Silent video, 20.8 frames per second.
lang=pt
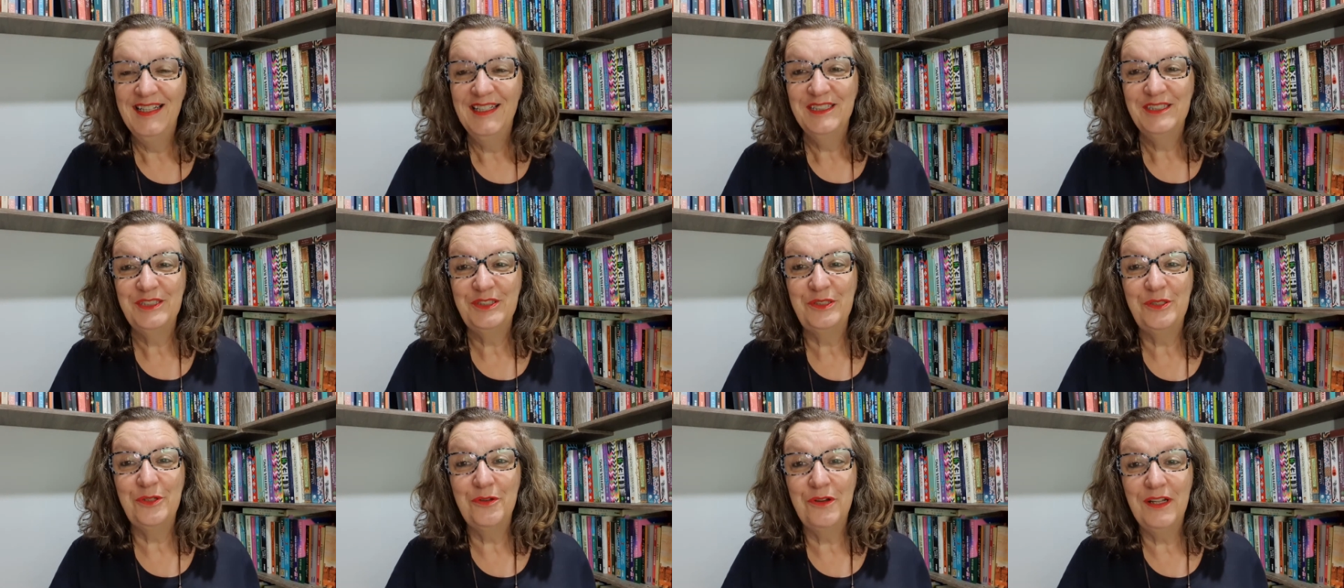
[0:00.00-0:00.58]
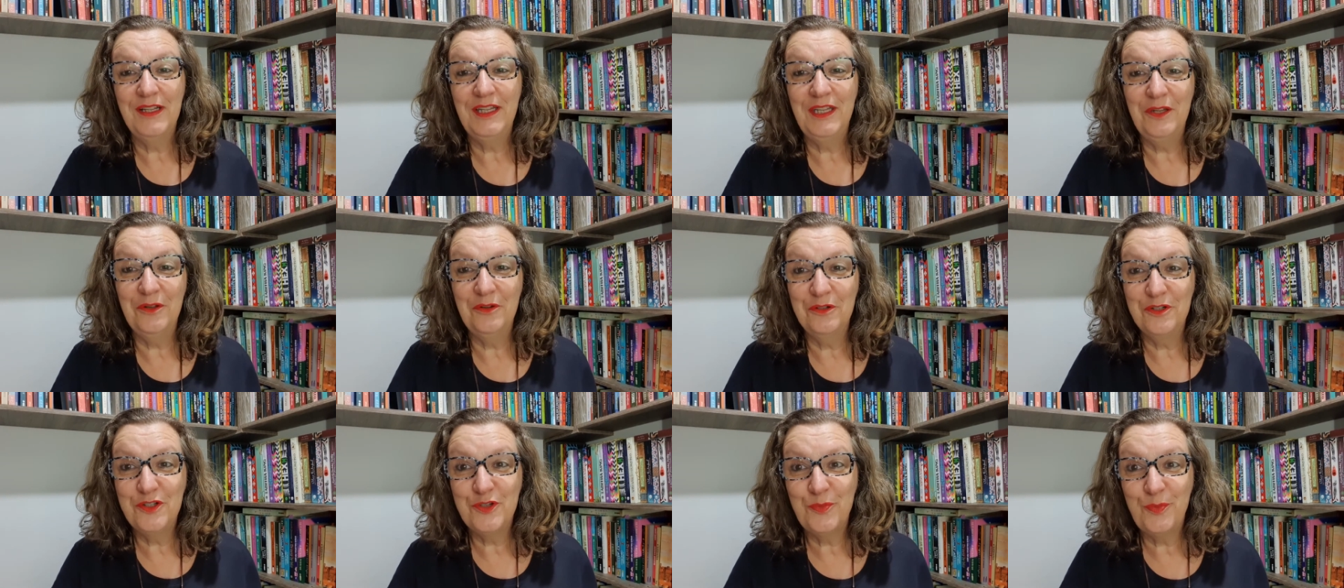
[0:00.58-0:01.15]
Estou aqui
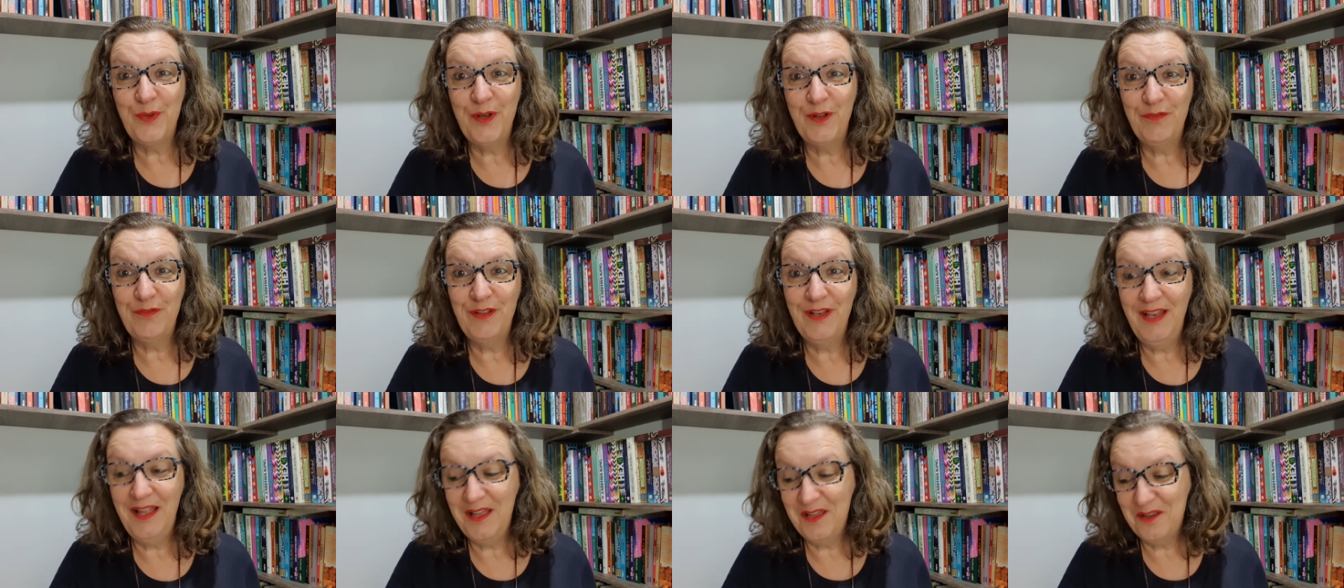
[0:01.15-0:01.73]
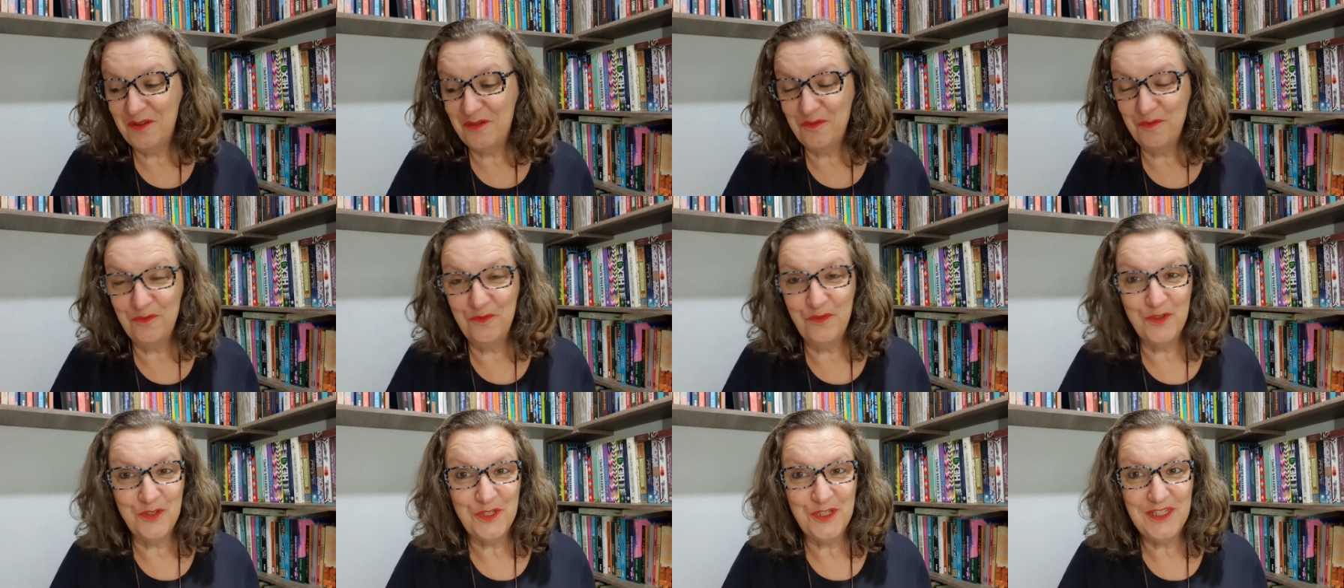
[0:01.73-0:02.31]
hoje para falar com
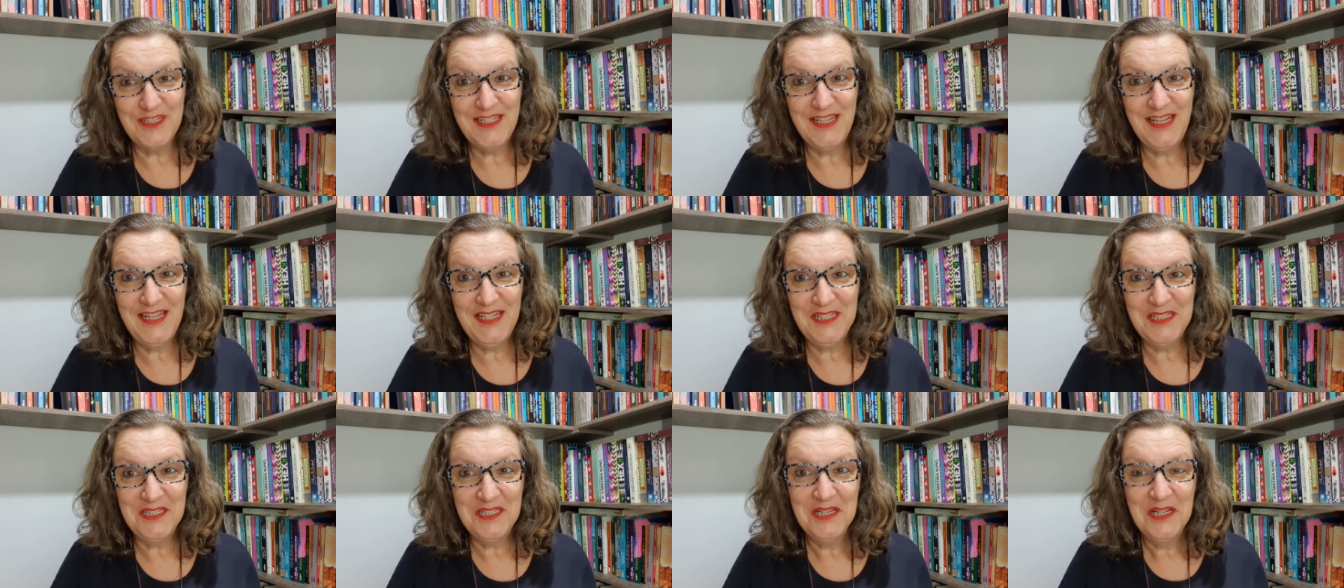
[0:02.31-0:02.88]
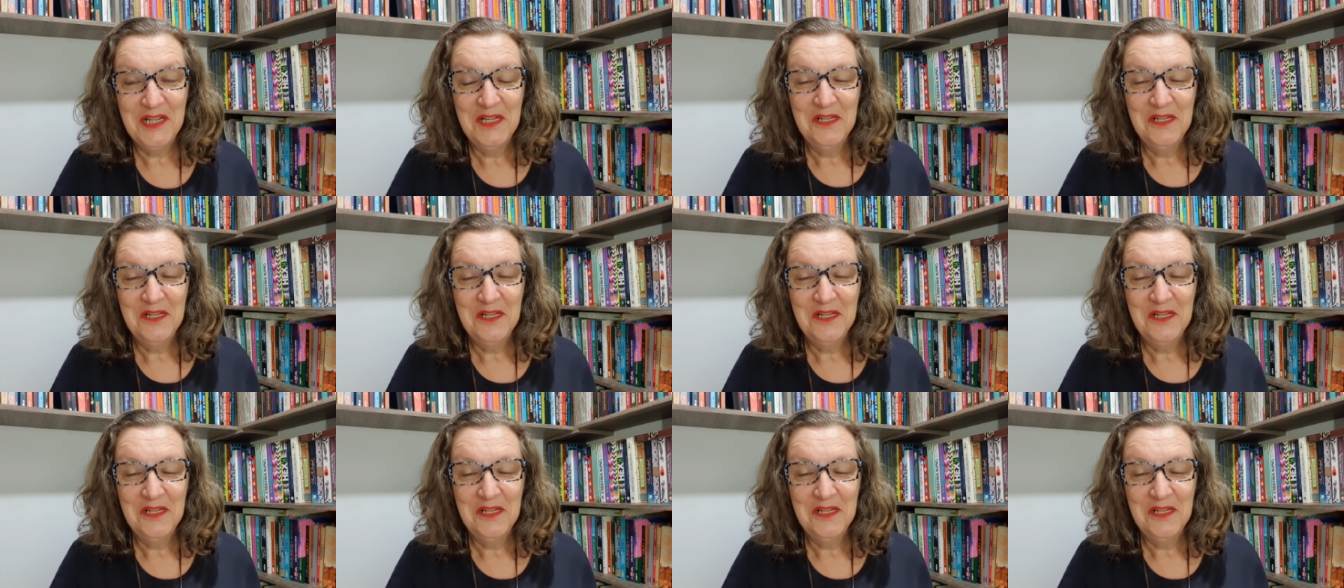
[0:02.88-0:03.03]
vocês